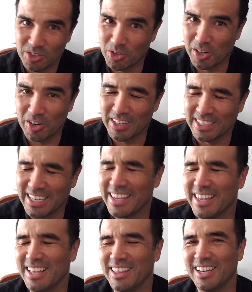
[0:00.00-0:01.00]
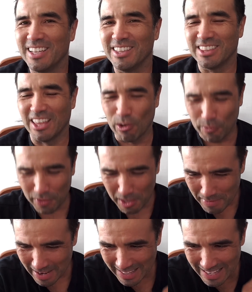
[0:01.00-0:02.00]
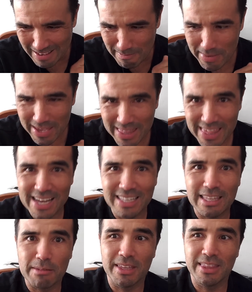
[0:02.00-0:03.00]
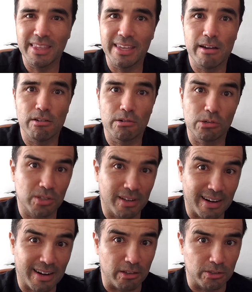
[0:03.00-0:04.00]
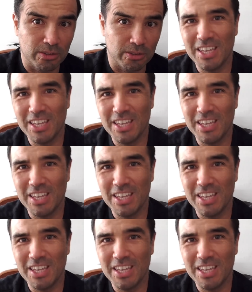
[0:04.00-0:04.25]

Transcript: yo creo que Jay Hindley te lo firma inmediatamente y a ojos cerrados